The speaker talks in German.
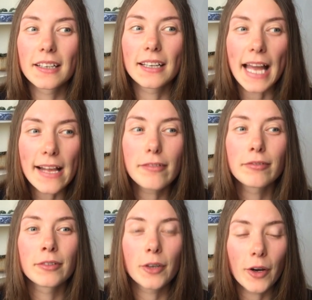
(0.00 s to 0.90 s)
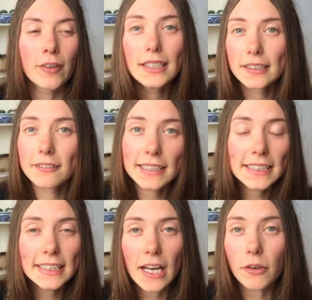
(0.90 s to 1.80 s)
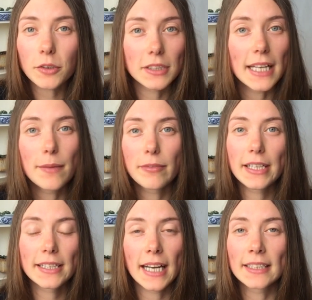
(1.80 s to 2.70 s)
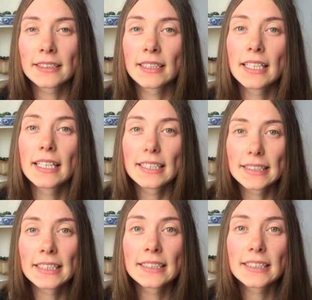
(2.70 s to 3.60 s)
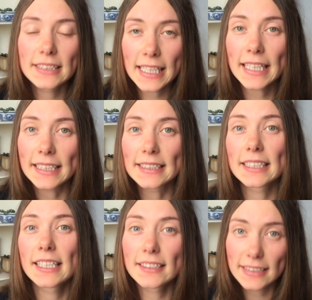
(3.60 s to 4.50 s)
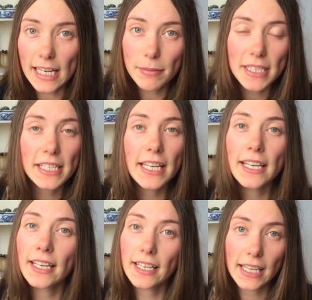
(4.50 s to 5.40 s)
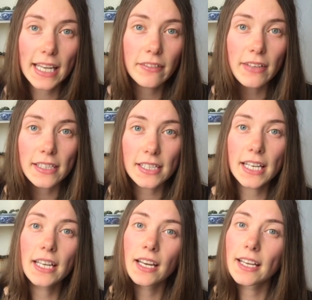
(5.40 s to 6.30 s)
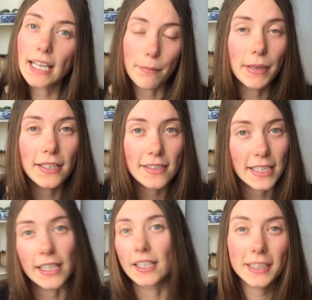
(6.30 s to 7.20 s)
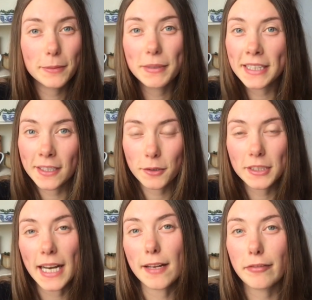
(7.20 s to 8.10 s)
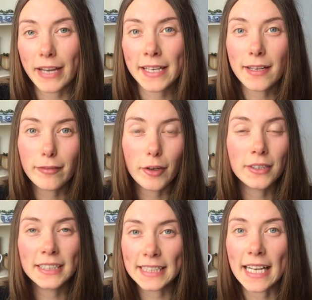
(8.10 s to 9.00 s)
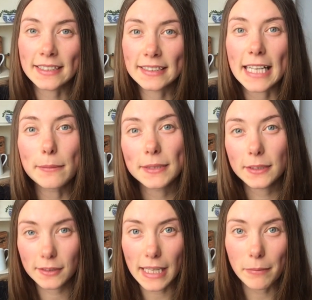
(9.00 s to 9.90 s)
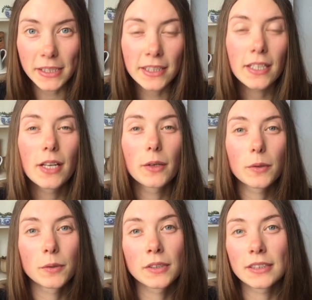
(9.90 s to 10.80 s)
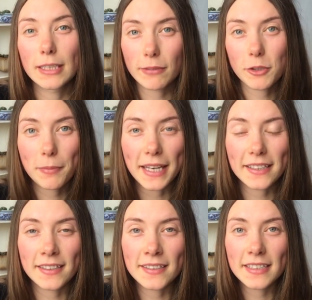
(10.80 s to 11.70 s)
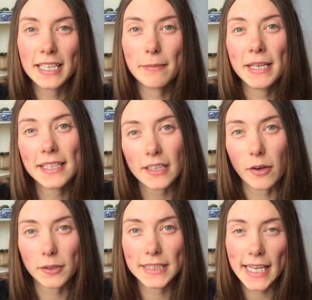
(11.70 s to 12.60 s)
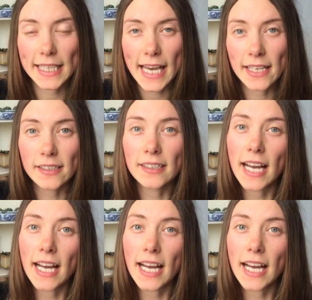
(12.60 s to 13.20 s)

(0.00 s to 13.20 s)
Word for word: helfen können. Was ich auch total empfehlen kann, sind Tees. Salbeitee Ingwertee, Kamilletee. Ich bin ja ein totaler Fan davon, Sachen selbst zu sammeln und dementsprechend nehme ich auch sehr gerne